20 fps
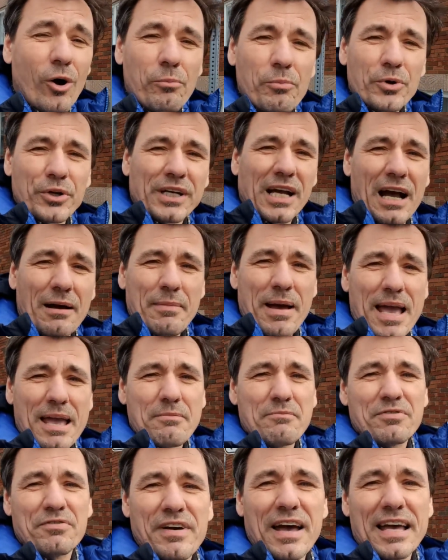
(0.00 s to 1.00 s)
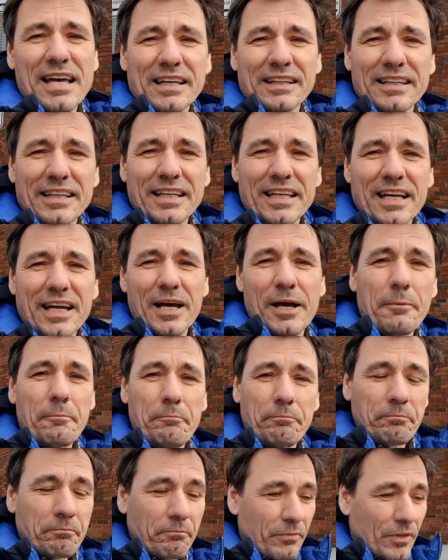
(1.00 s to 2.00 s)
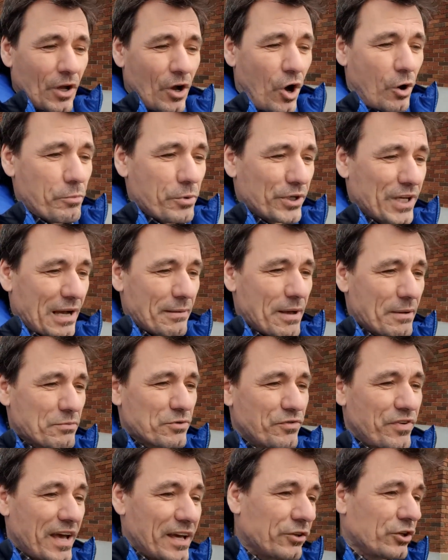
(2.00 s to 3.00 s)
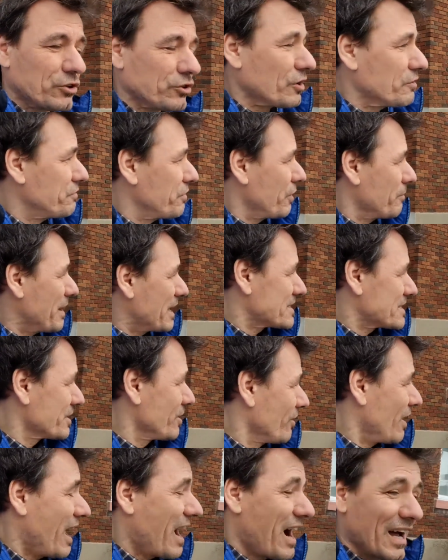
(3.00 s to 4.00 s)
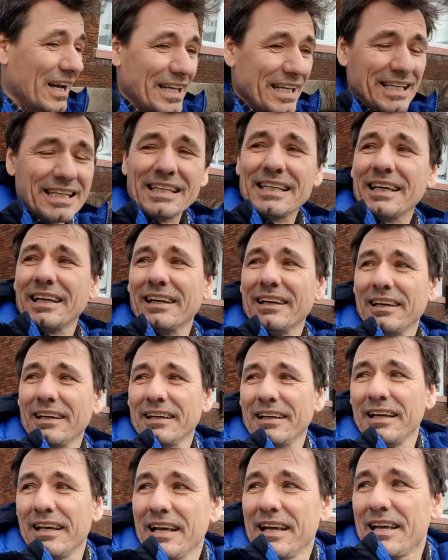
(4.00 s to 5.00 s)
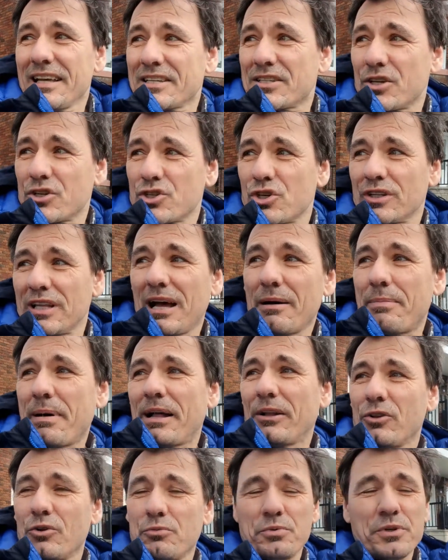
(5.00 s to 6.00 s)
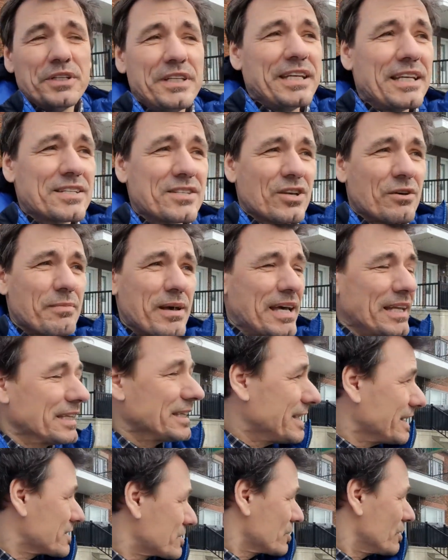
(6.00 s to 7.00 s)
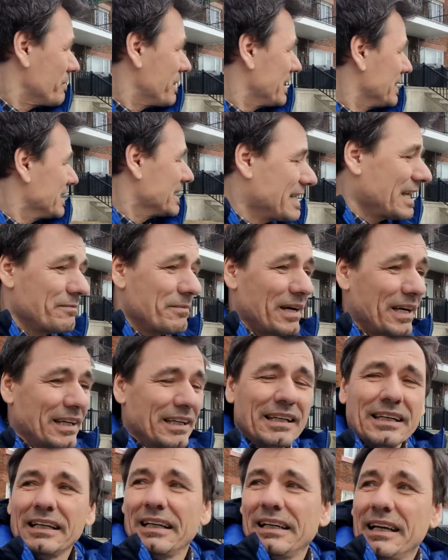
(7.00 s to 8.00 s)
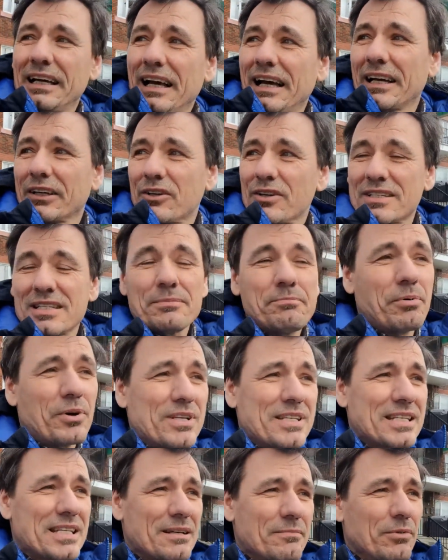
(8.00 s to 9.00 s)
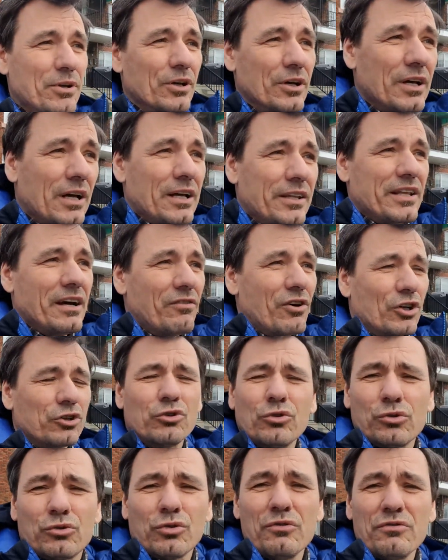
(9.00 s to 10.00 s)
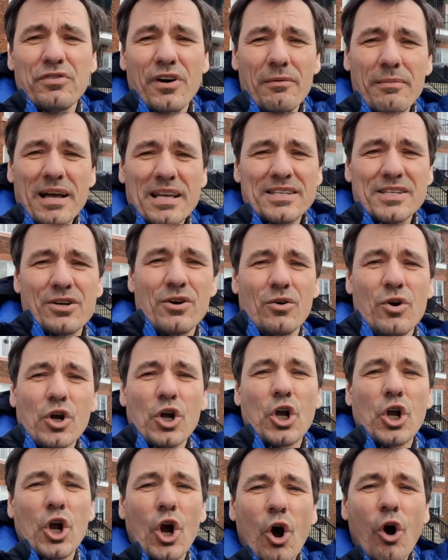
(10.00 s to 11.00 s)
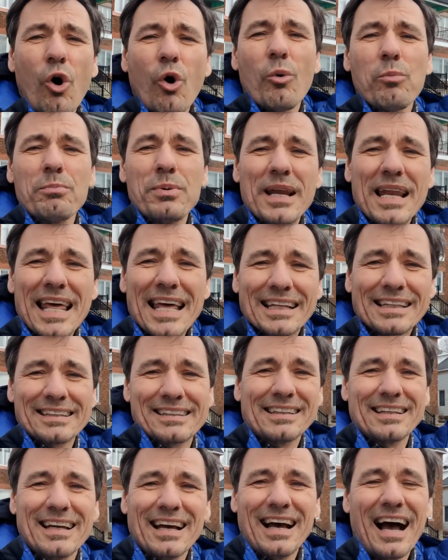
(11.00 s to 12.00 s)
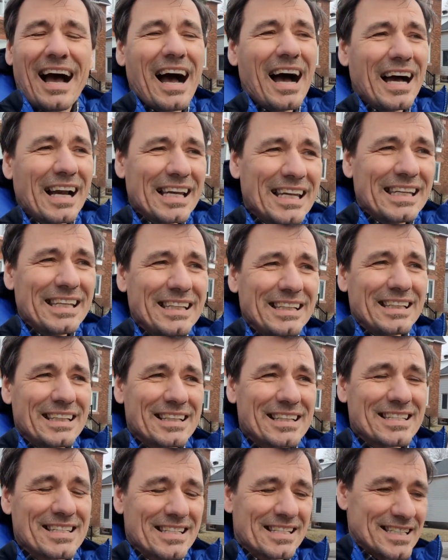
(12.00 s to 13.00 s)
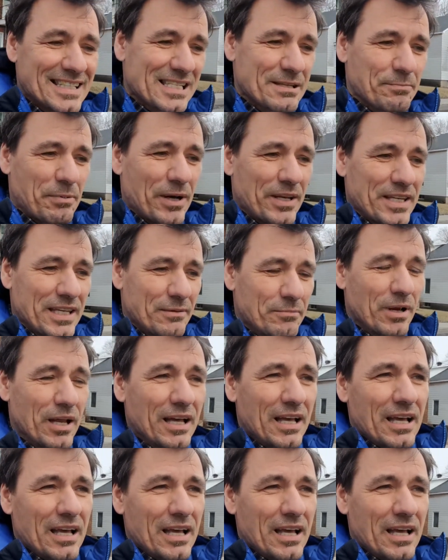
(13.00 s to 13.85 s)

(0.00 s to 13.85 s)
peut quand même faire des, euh, on peut quand même faire notre formation en ligne. Ça, je t'en parle depuis des semaines et des semaines également, hein, que c'est possible d'avoir toute une formation complète en ligne. C'est disponible